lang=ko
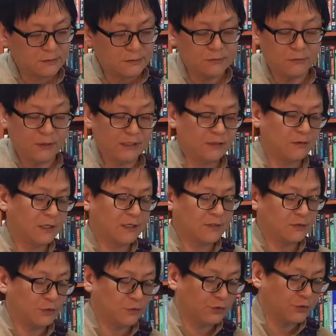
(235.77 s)

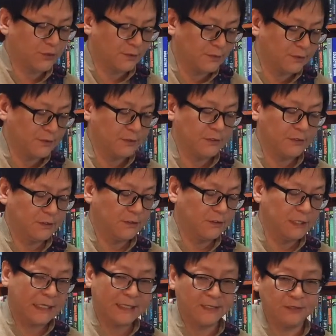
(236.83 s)
화성학적으로 접근을
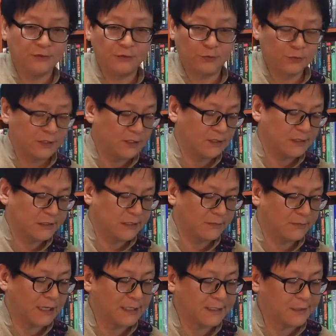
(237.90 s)
하는 교재들이 참
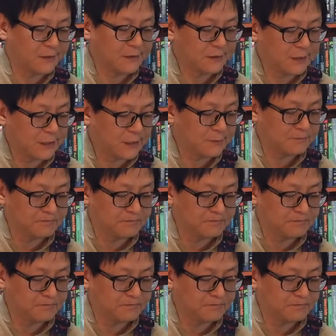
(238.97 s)
많이 있는데